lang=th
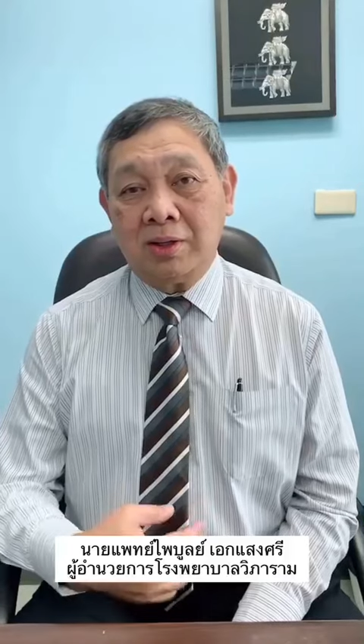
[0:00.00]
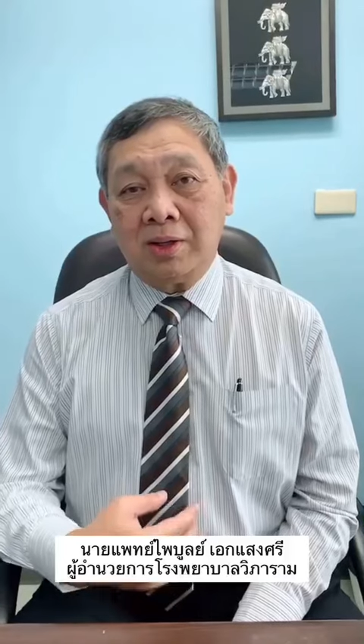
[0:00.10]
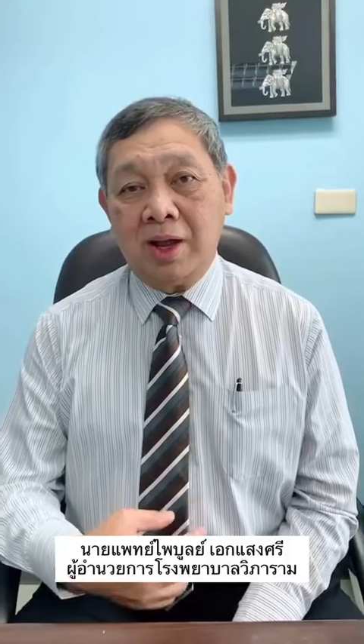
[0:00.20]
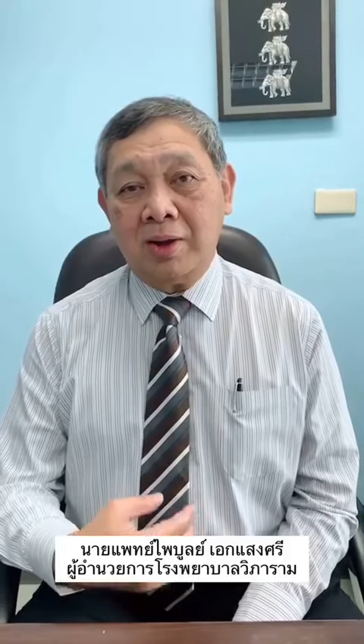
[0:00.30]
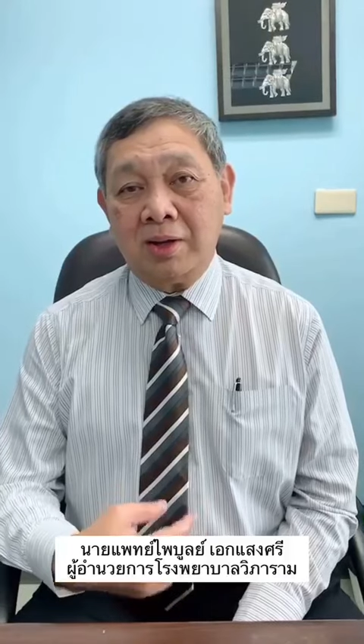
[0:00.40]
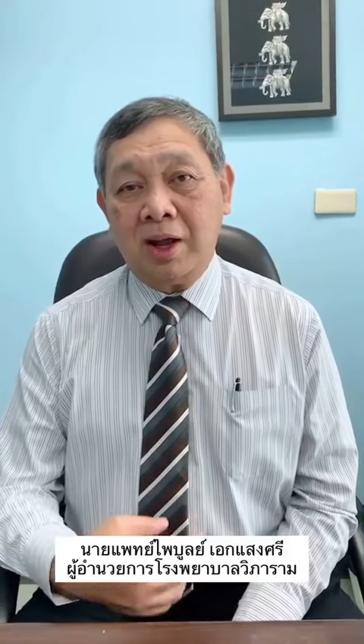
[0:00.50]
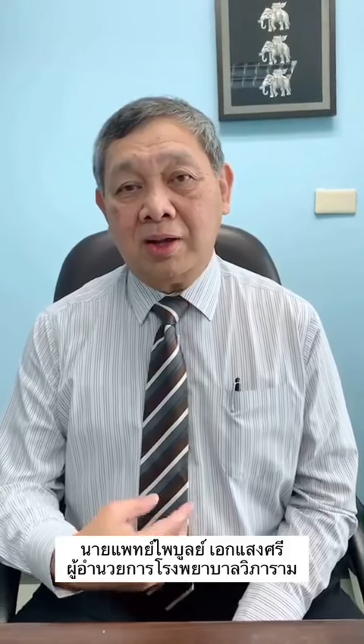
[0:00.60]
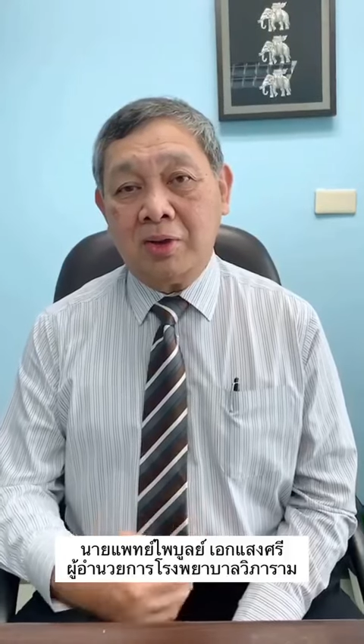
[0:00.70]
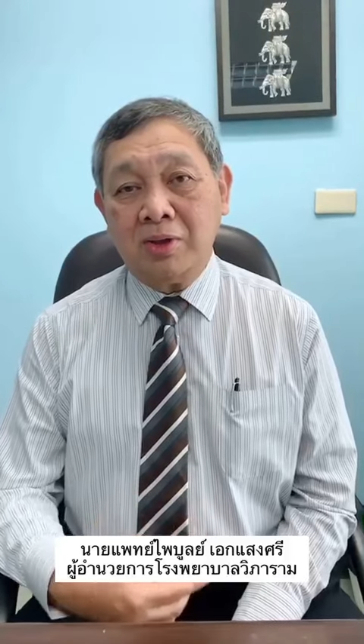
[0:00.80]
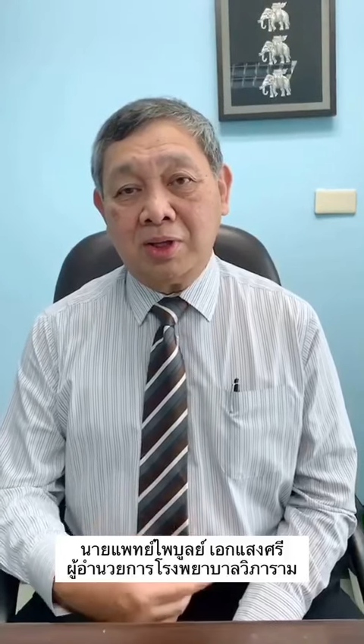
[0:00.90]
ถ้าถ้า
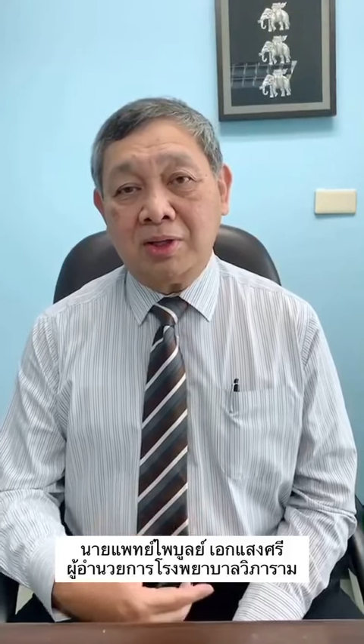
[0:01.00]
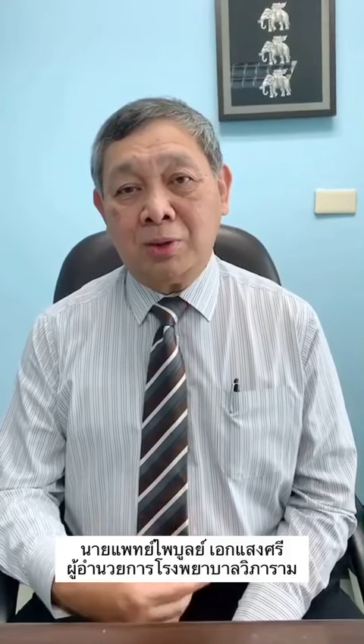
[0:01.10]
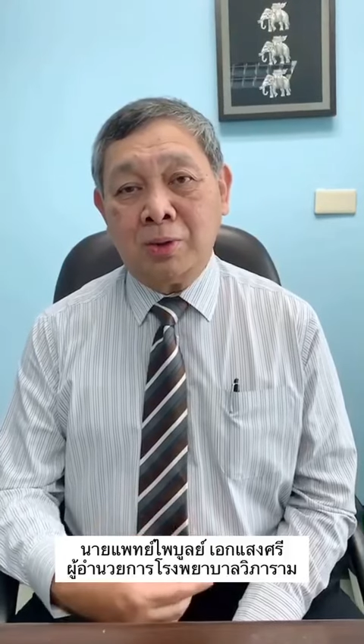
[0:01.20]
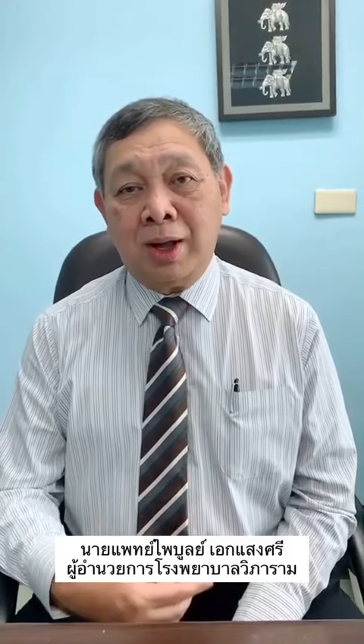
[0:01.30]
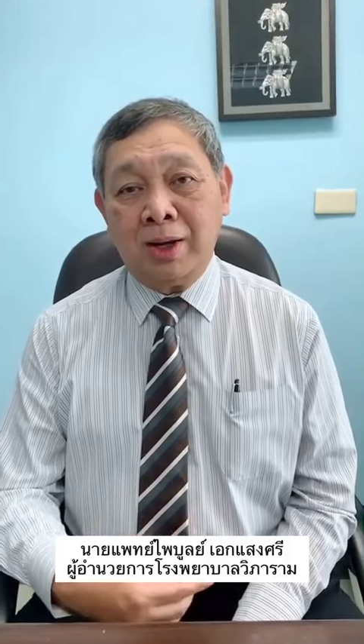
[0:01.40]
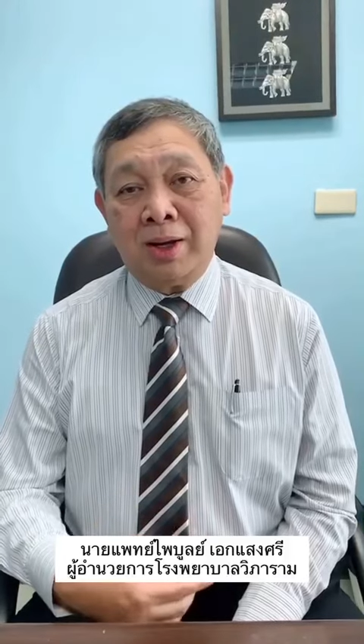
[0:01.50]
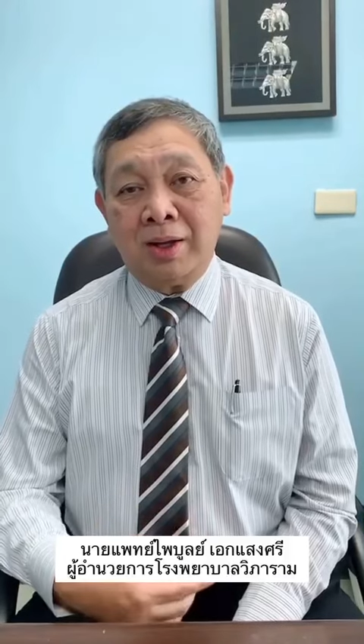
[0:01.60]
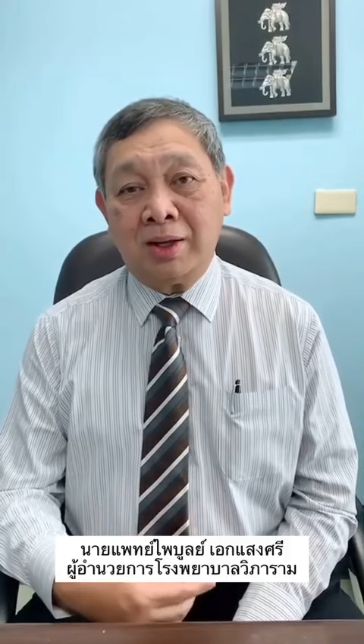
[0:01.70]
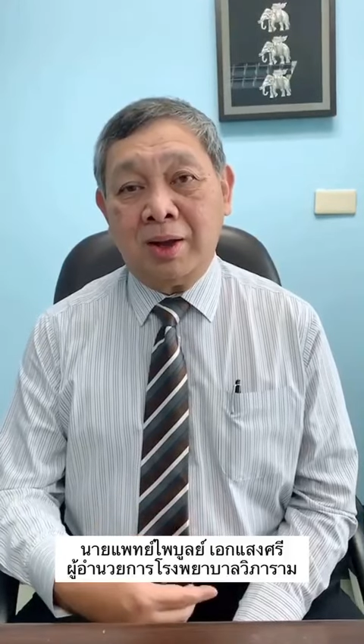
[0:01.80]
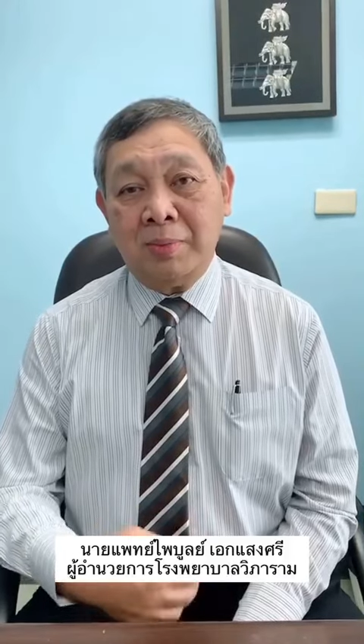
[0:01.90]
ต้องถึงตรงนั้นเนี่ย
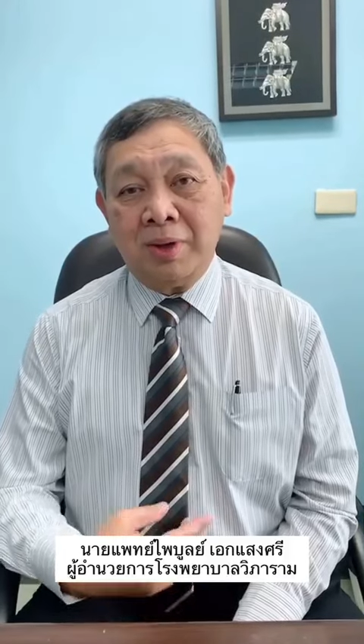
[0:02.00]
จะไม่